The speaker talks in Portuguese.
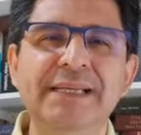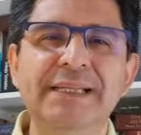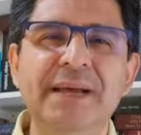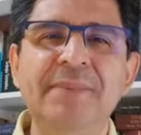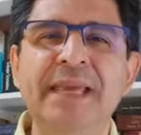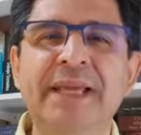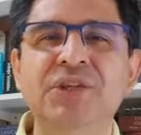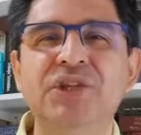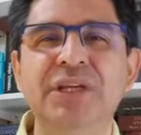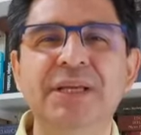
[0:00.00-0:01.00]
da
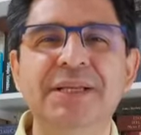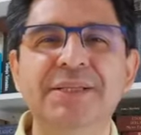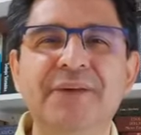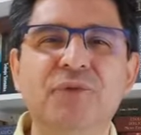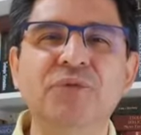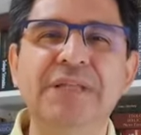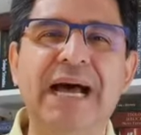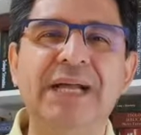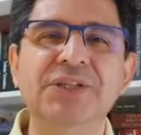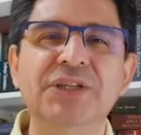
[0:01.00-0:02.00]
mente, da
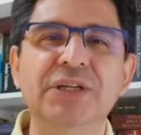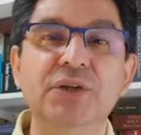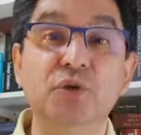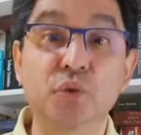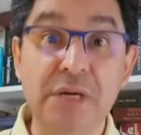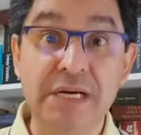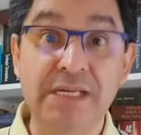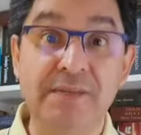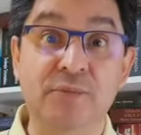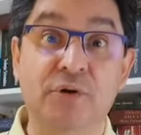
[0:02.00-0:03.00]
vontade, do
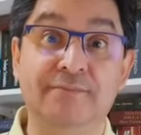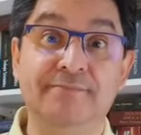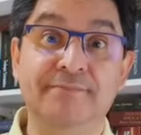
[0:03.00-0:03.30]
ânimo.